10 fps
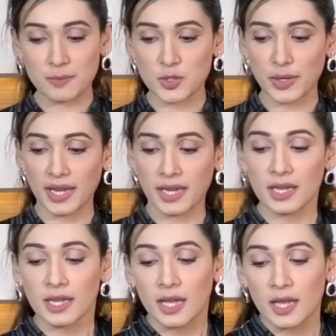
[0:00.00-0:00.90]
हम जो है
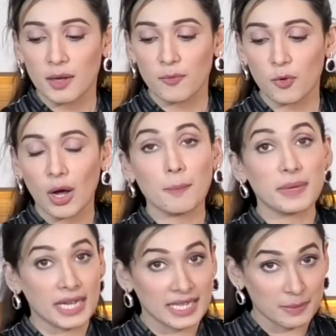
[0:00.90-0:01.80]
वो
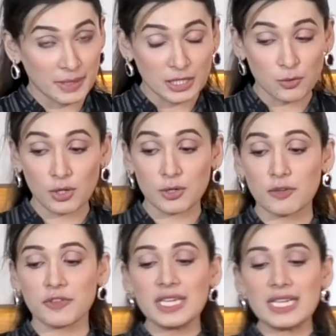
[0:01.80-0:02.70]
बनाएंगे हमारी कोल्ड
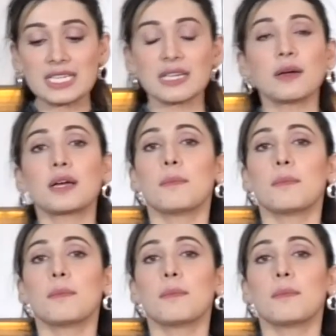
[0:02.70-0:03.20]
कॉफ़ी अच्छा